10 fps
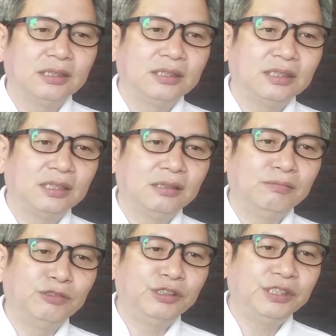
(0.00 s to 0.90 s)

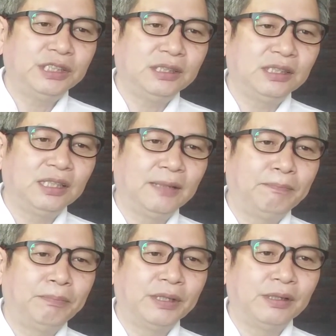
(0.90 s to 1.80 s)
썰물진
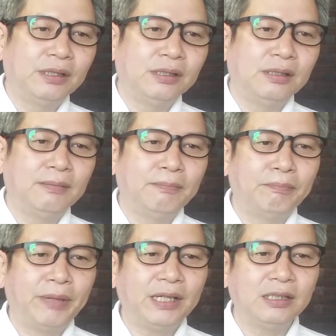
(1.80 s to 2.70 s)
갯벌,
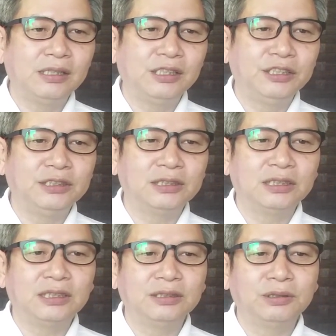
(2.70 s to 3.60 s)
팔을
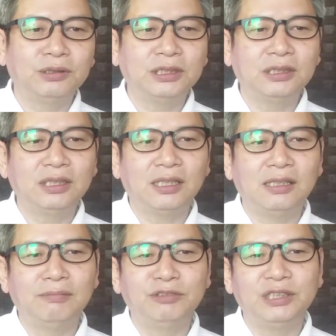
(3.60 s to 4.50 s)
휘저
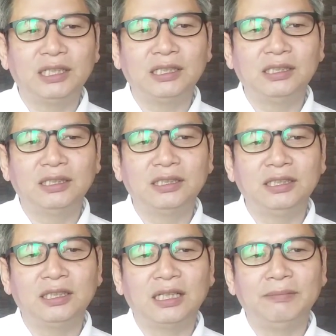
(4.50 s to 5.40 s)
초승달 문양을
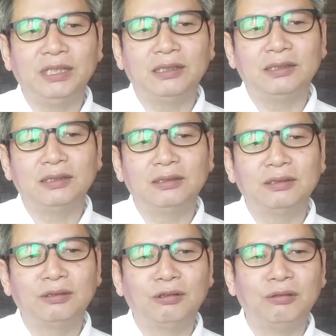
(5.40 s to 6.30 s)
그려가며
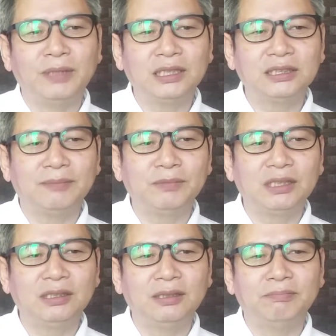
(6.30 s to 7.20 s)
꼬막
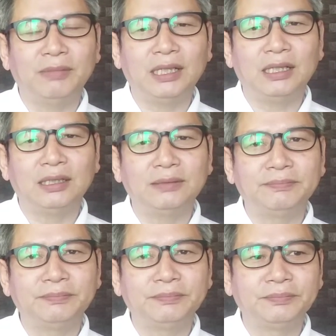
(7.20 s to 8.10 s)
잡던 엄마.
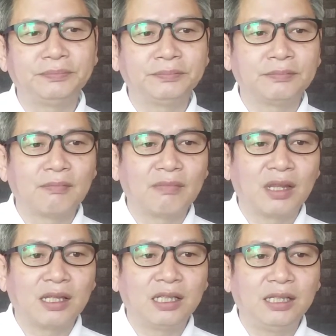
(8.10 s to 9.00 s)

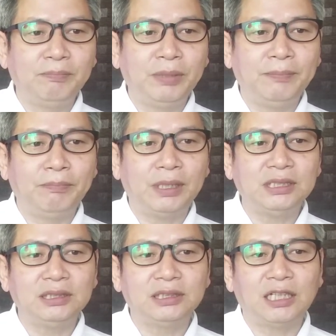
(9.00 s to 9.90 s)
깊이
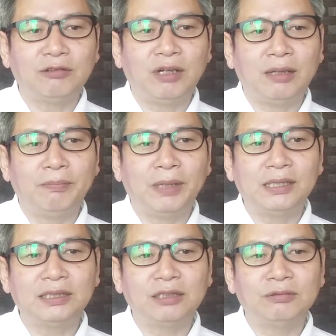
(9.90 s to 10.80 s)
빠진 장화
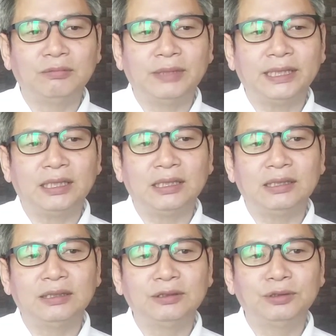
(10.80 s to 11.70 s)
발자국마다
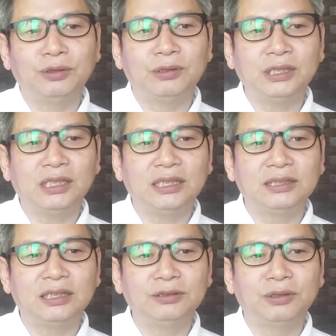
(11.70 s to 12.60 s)
쪼그리
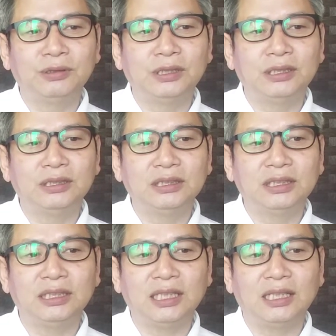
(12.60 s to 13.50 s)
앉아 졸던
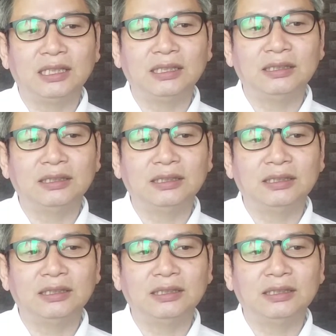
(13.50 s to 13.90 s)
석양.